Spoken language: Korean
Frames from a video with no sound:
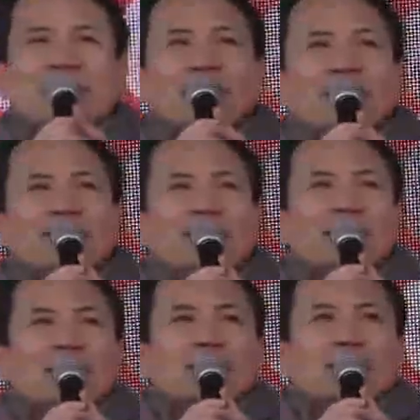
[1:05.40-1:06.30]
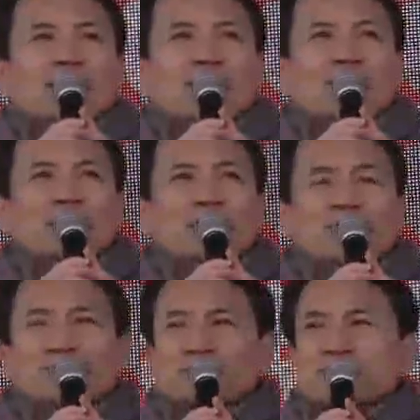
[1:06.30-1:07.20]
고맙습니다.
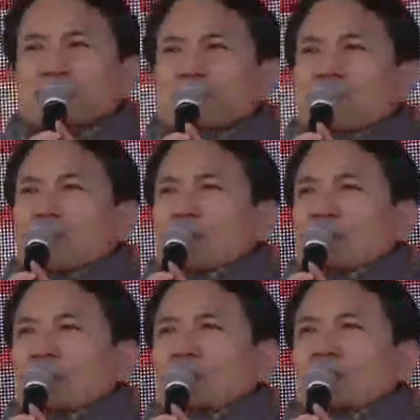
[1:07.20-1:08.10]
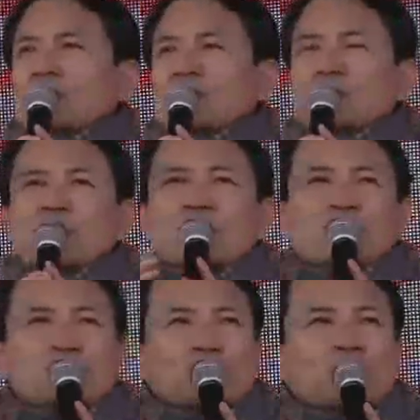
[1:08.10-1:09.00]
여러분, 이
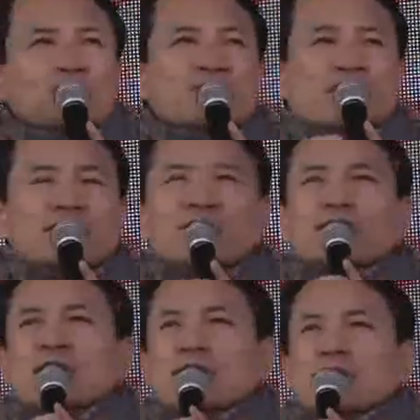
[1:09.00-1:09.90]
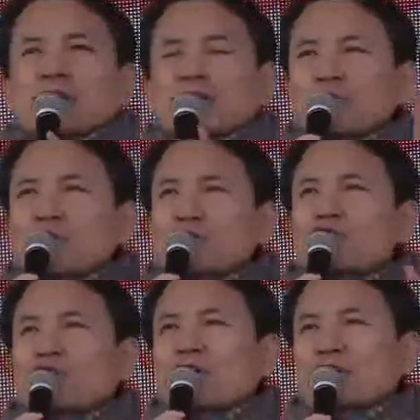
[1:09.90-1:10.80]
김경수 문제는,
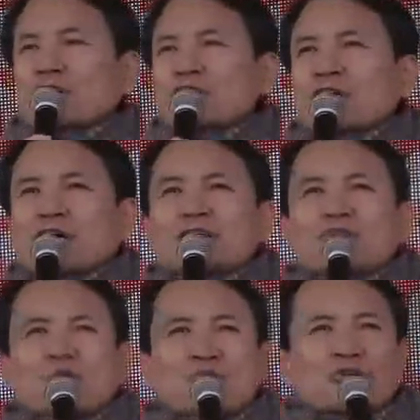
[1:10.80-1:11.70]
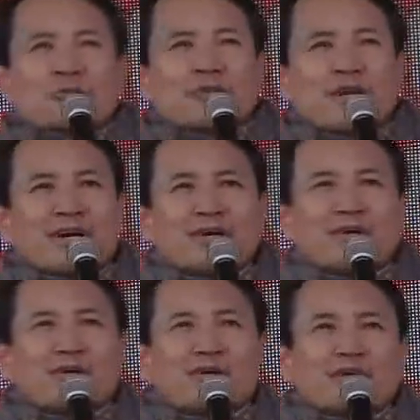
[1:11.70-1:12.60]
김경수 건은 제가
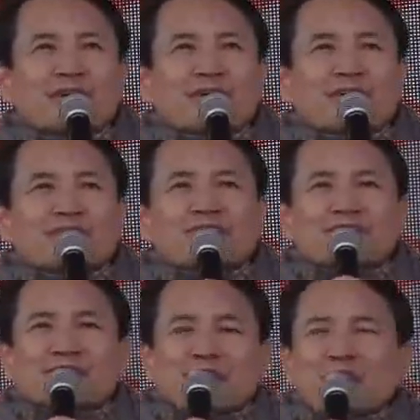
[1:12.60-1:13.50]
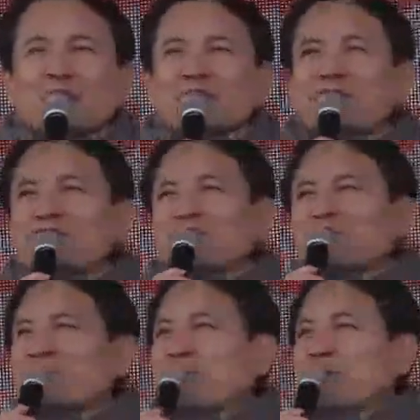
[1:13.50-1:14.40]
전문입니다.
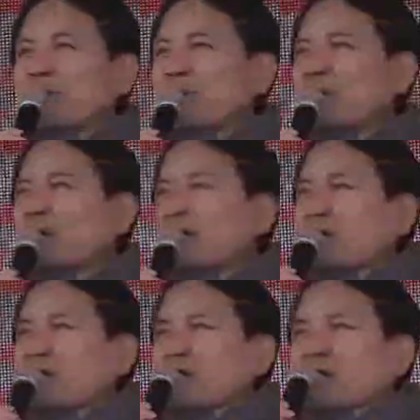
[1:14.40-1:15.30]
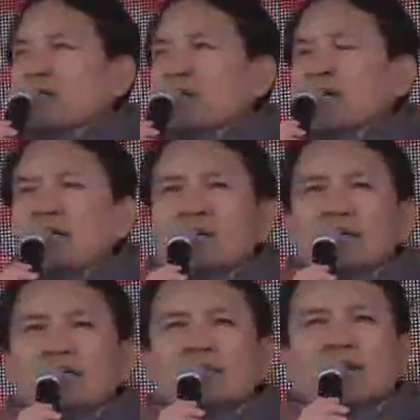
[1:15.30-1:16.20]
처음부터 전공이에요.
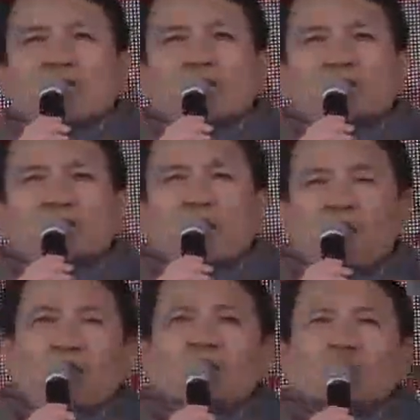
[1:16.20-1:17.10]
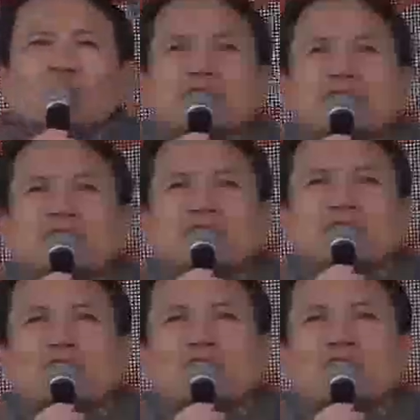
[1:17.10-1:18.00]
작년에 이 사건 처음
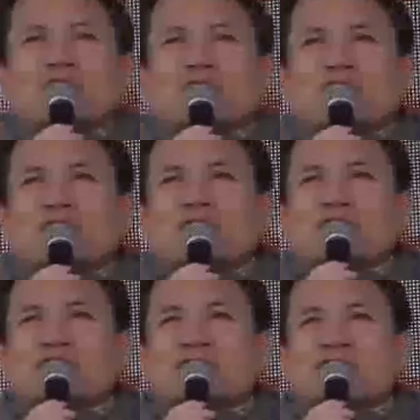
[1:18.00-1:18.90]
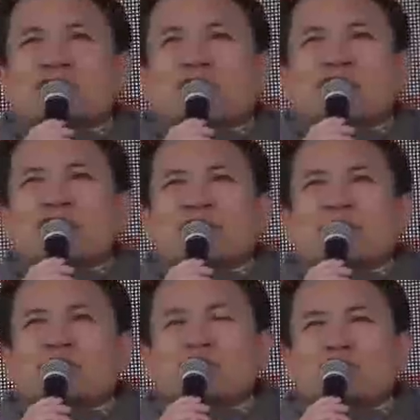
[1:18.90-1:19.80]
드루킹 사건 터졌을 때
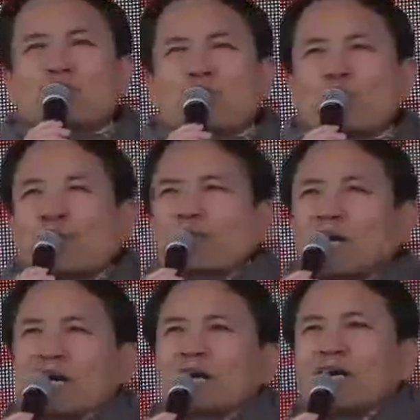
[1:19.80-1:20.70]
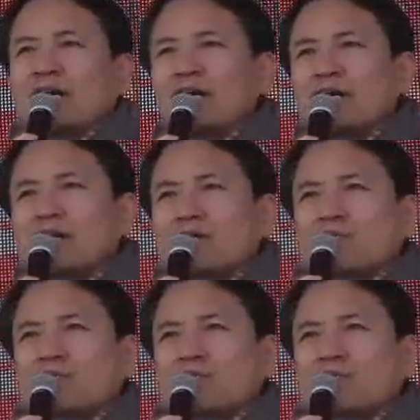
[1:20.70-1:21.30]
제가 김경수는 공범이다.